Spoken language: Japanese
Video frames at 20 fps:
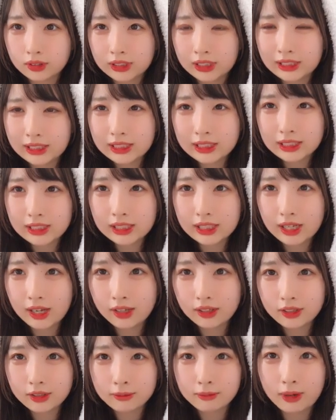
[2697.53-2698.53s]
優しい
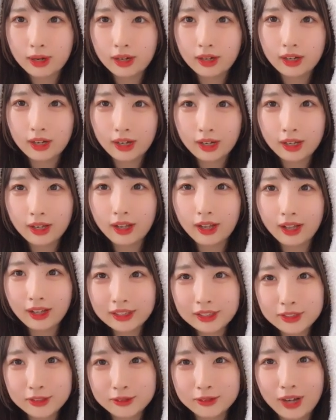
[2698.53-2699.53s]
悪魔あ
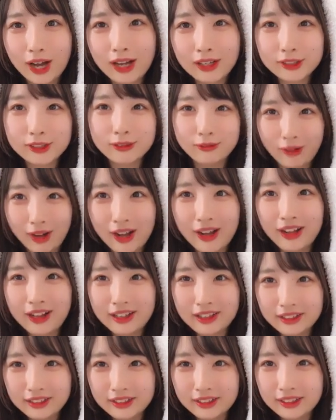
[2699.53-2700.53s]
悪悪魔